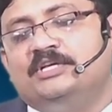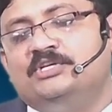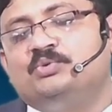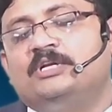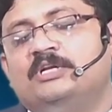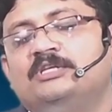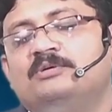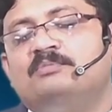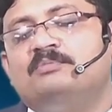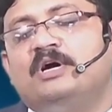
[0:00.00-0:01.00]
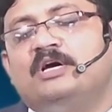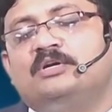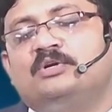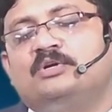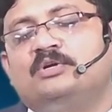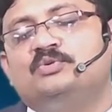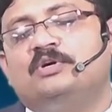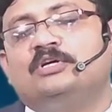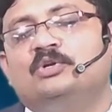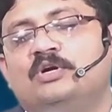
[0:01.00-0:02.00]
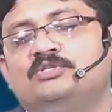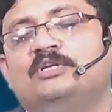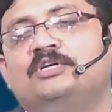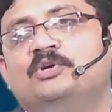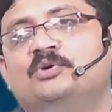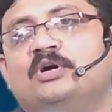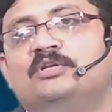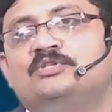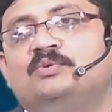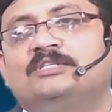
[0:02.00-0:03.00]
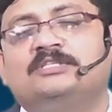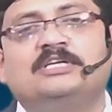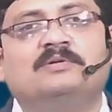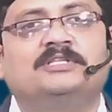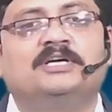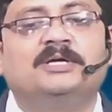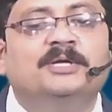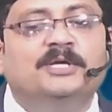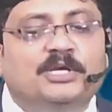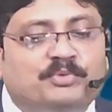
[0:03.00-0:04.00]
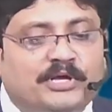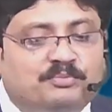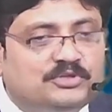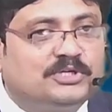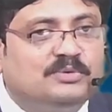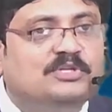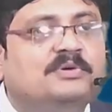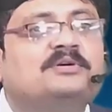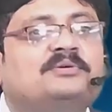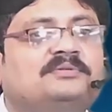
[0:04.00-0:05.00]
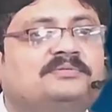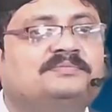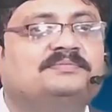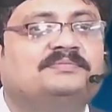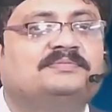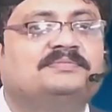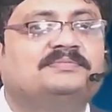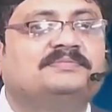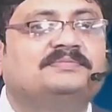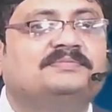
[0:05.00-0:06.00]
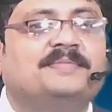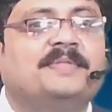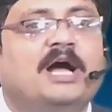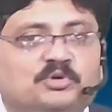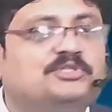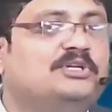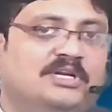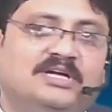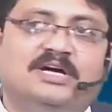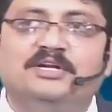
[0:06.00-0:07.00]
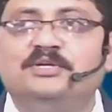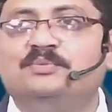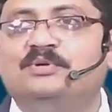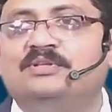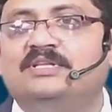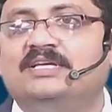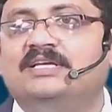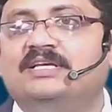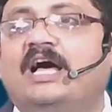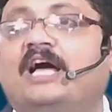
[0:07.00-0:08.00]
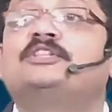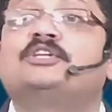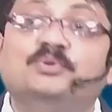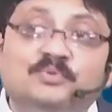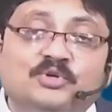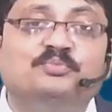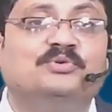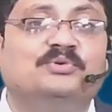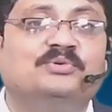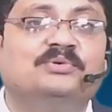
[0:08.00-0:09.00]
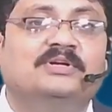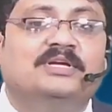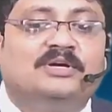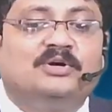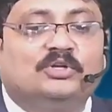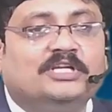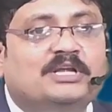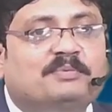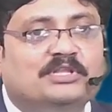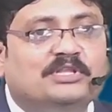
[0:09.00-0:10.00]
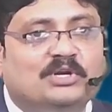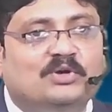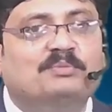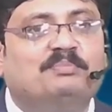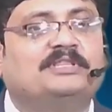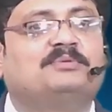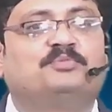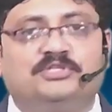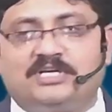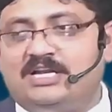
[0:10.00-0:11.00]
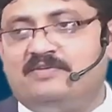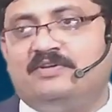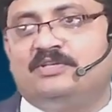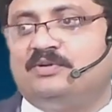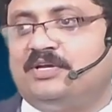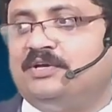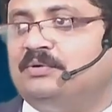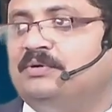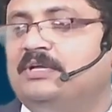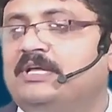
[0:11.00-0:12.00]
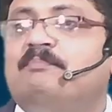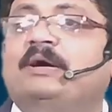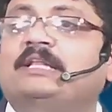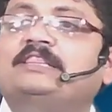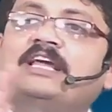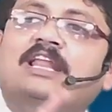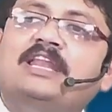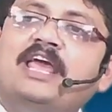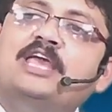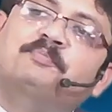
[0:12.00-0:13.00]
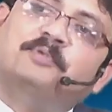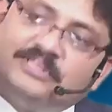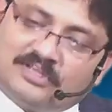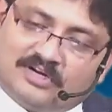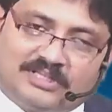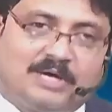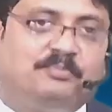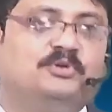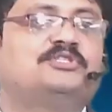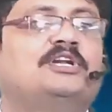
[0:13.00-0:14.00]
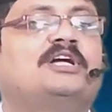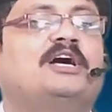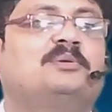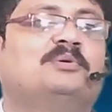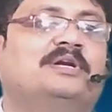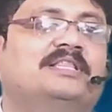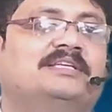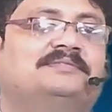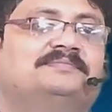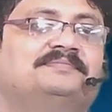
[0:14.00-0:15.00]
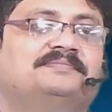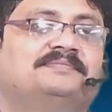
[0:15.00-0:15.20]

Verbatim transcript: మత్తై సువార్త మార్కు సువార్త లూకా సువార్త యోహాన్ సువార్త తర్వాత ఇప్పుడు ఏ పుస్తకం ఉంది మనకు అపోస్తల కార్యములు ఉంది అంతకు మునుపు క్రొత్త నిబంధనలోని పత్రి పుస్తకాలు ఏవైతే ఉన్నాయో పత్రికలన్నీ అయిపోయిన తర్వాత అపోస్తల కార్యాలు ఉండేది